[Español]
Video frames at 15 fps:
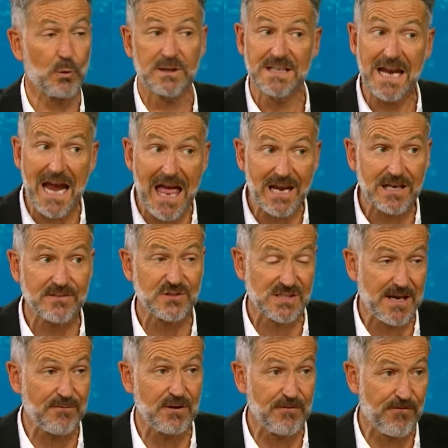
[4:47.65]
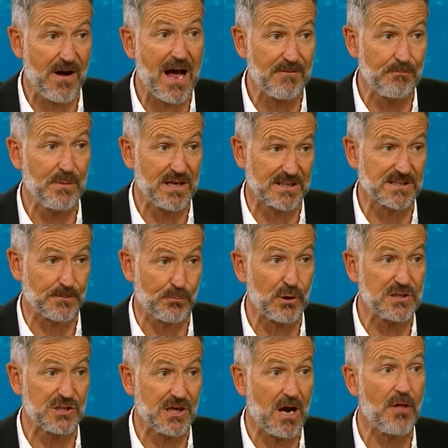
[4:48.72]
Y al final de los 75 minutos de
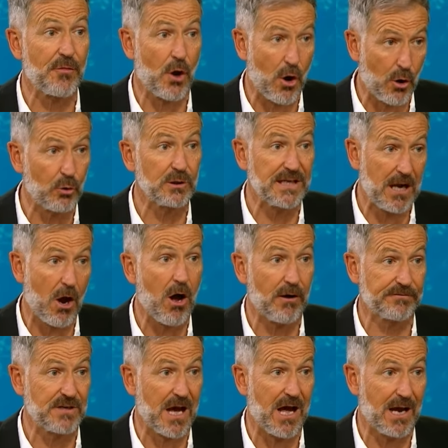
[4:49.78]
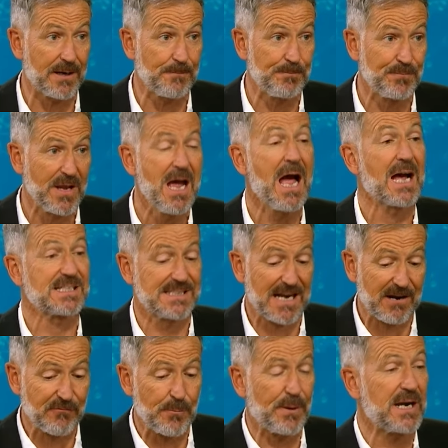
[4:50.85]
predicar del santo temor a Dios, les
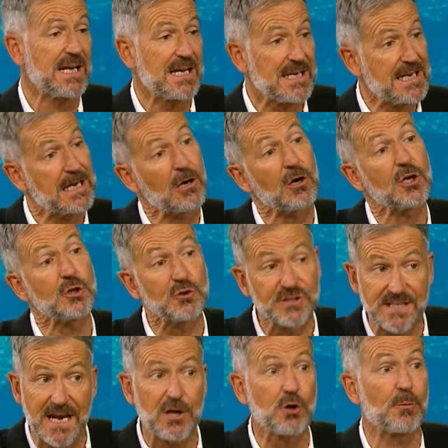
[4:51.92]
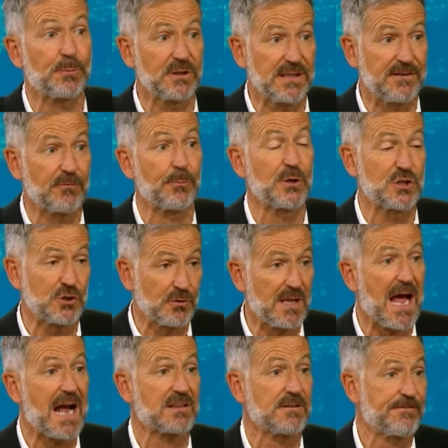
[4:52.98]
dije, todos dicen ser creyentes, pero
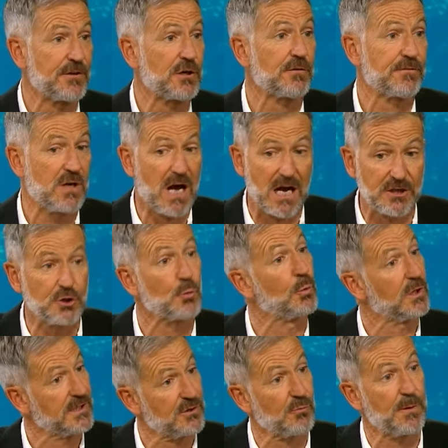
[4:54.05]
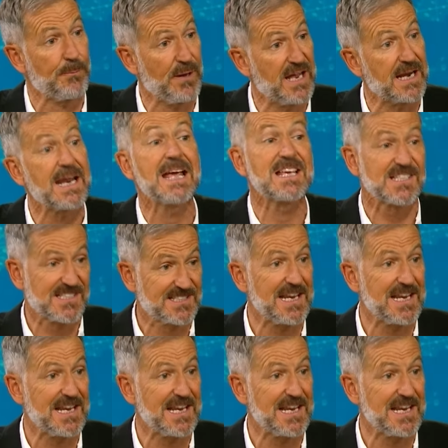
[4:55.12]
les falta el temor a Dios y deben arrepentirse.